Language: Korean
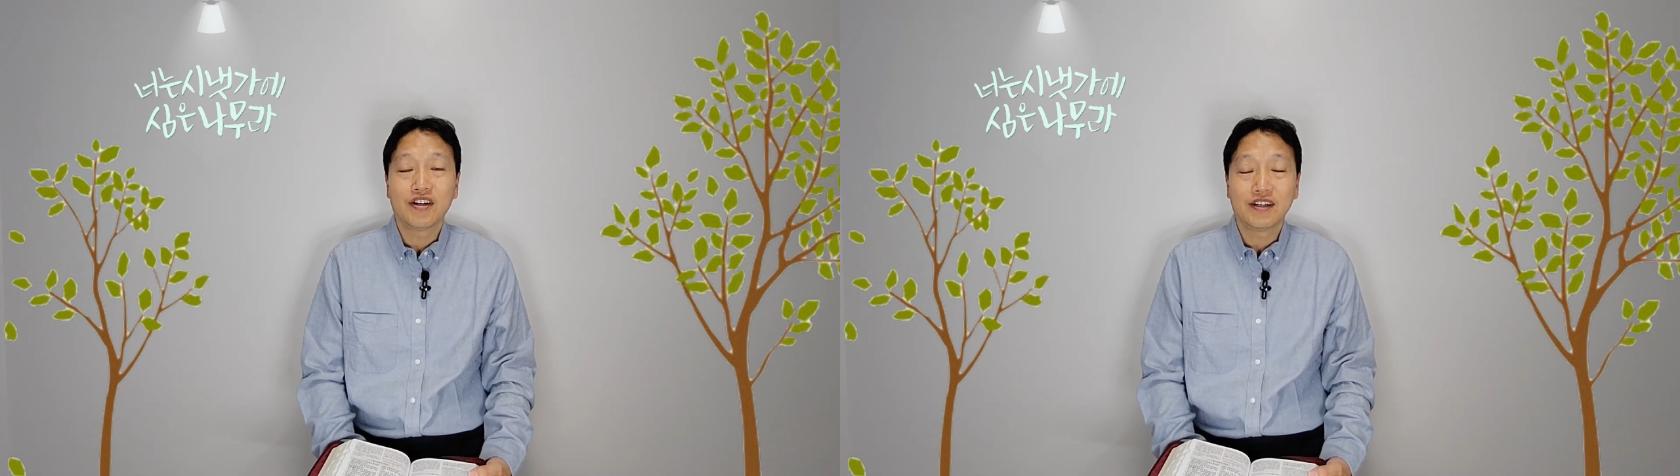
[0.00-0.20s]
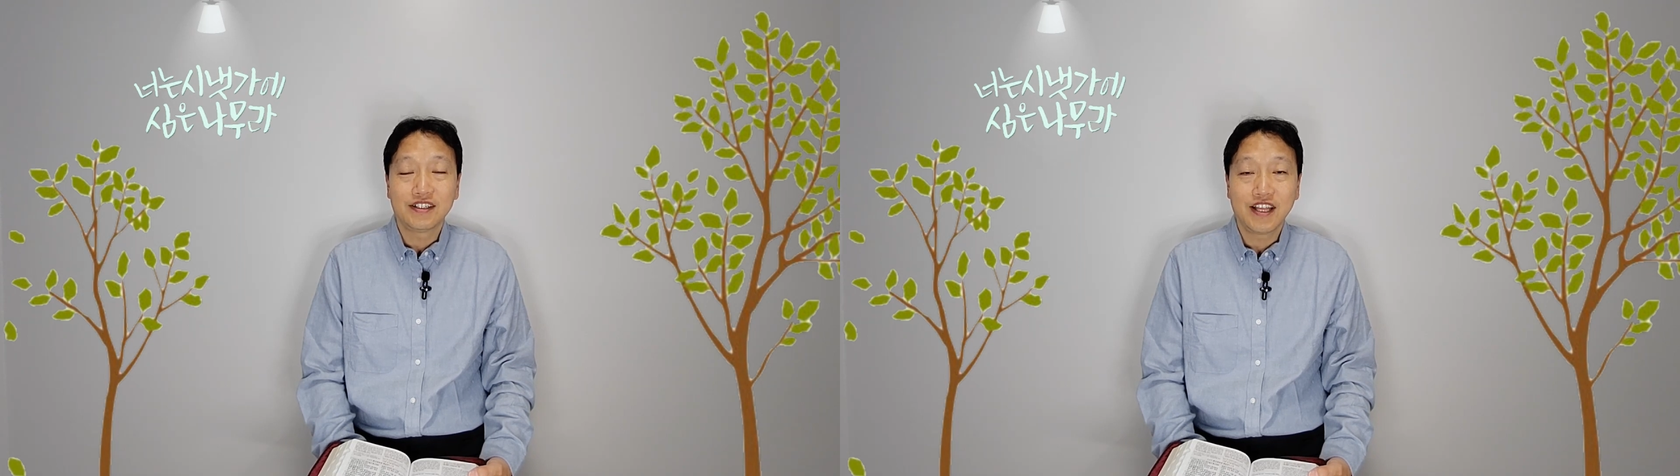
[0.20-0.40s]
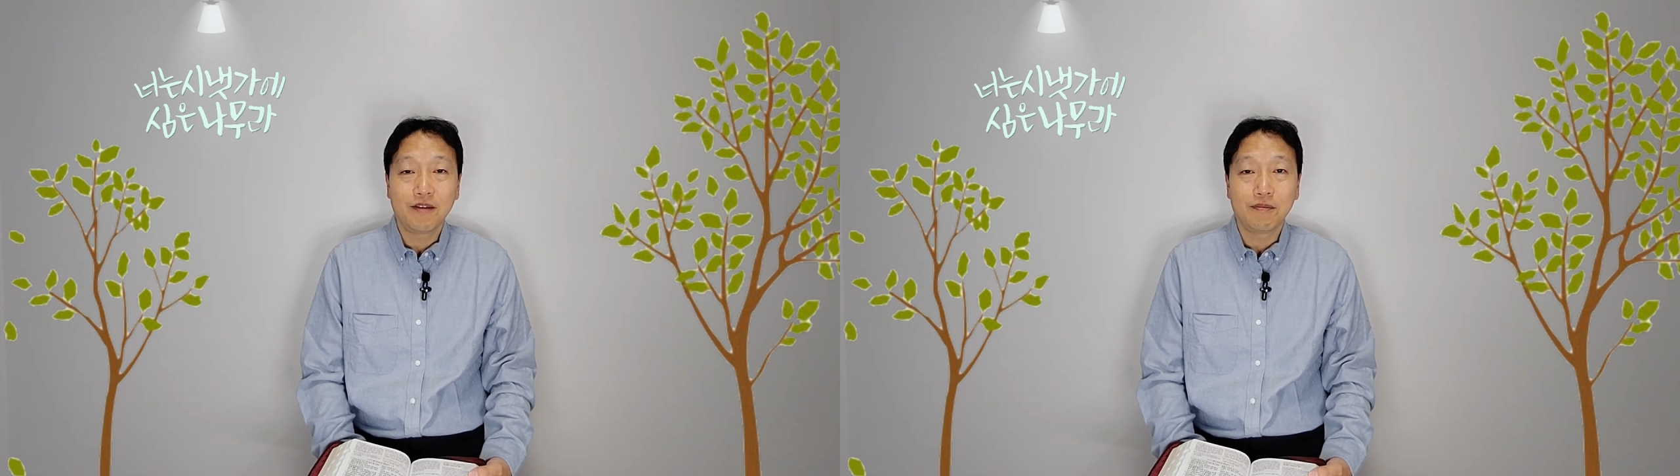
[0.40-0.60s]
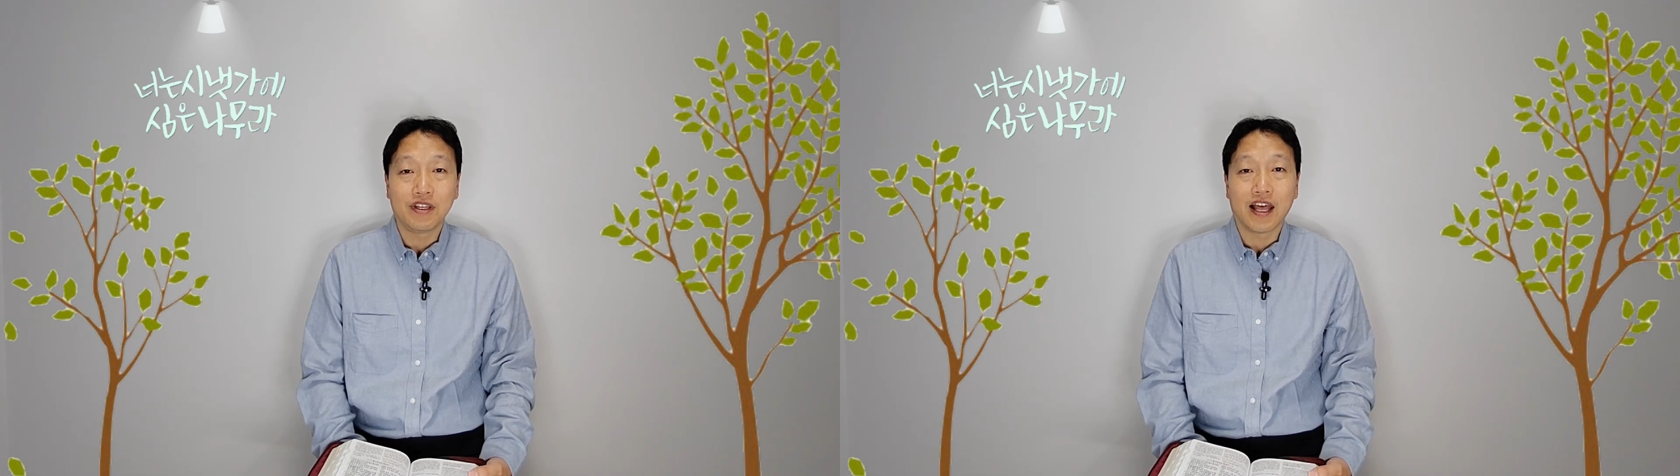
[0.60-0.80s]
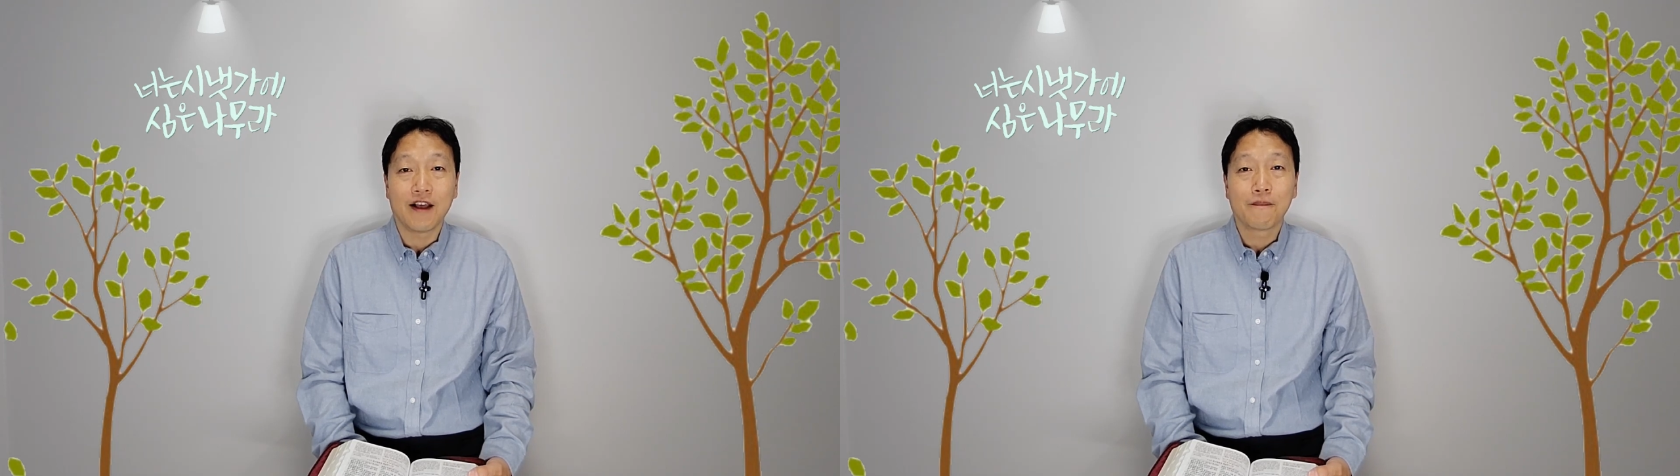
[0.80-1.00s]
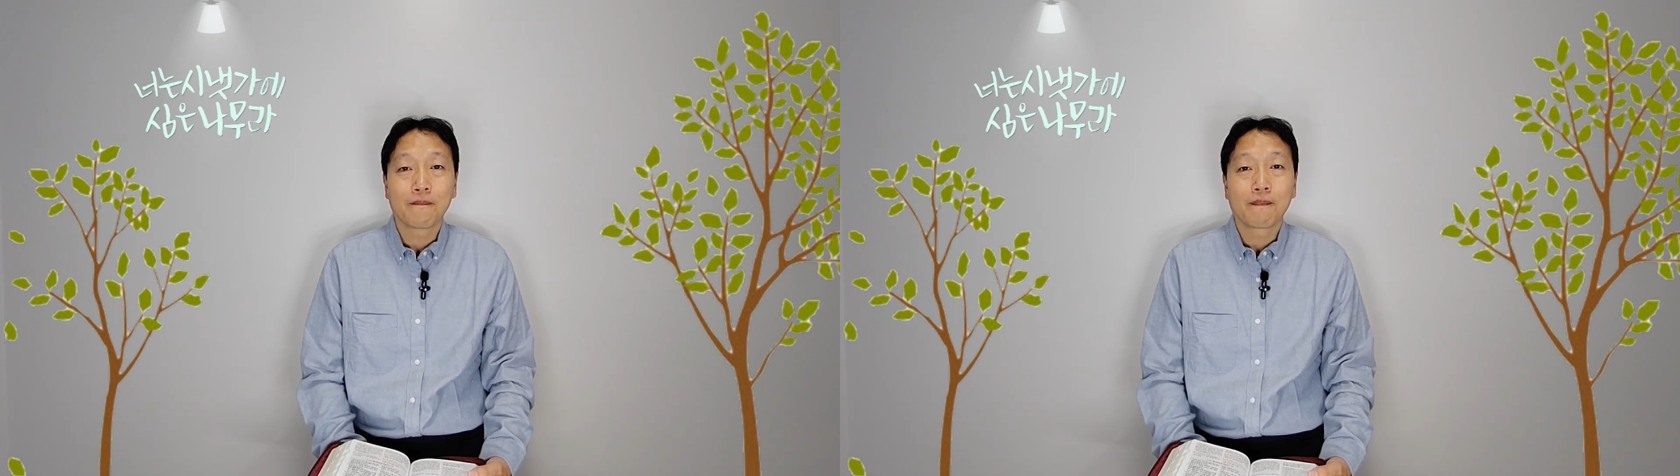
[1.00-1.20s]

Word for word: 은혜입니다.